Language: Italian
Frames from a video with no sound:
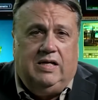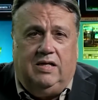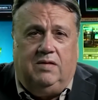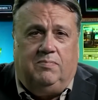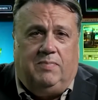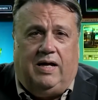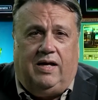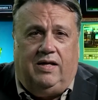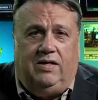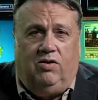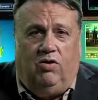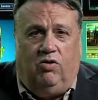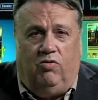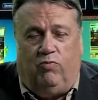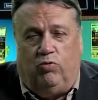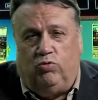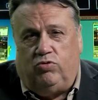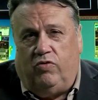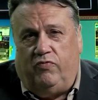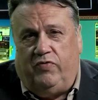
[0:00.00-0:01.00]
ma io ho
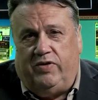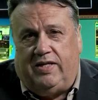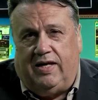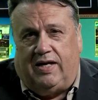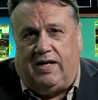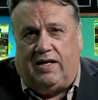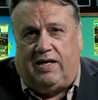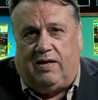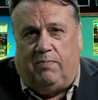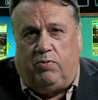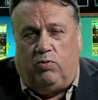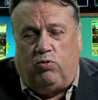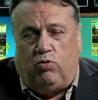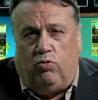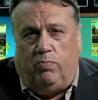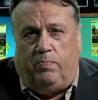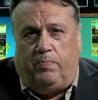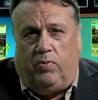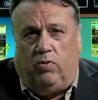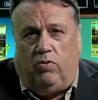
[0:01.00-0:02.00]
voluto invitare il
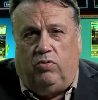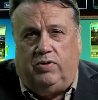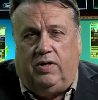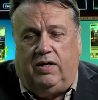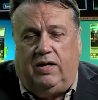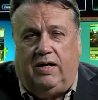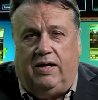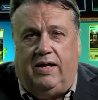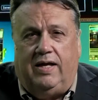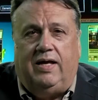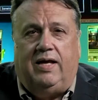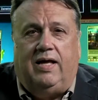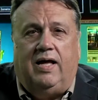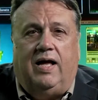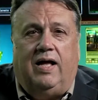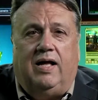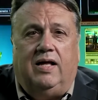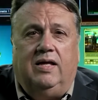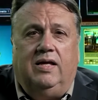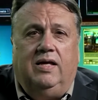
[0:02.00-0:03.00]
capogruppo della Lega